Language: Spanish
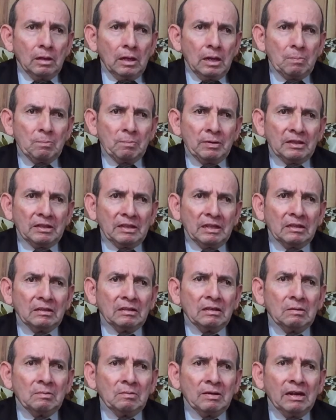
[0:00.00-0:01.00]
Empecé a
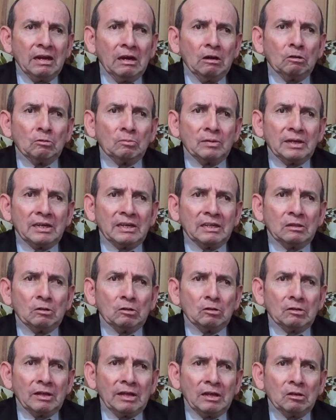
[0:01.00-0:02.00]
escribir a los
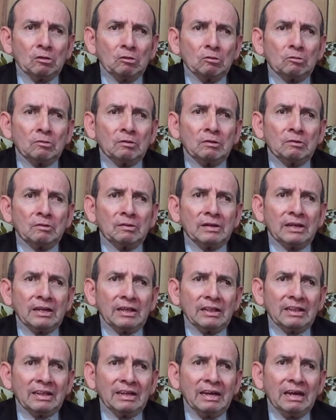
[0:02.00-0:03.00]
22 años cuando
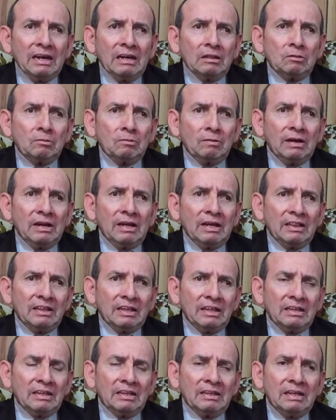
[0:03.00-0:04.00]
ingresé a la Escuela de
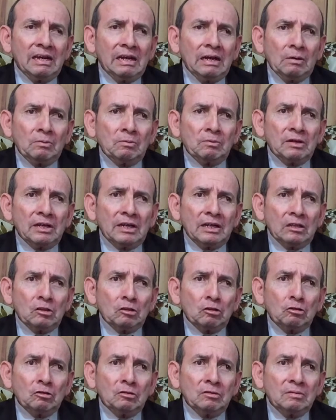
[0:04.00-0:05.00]
Ciencias de la
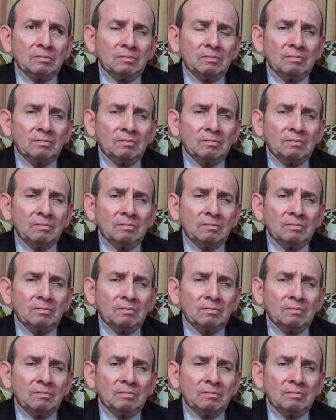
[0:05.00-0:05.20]
Comunicación.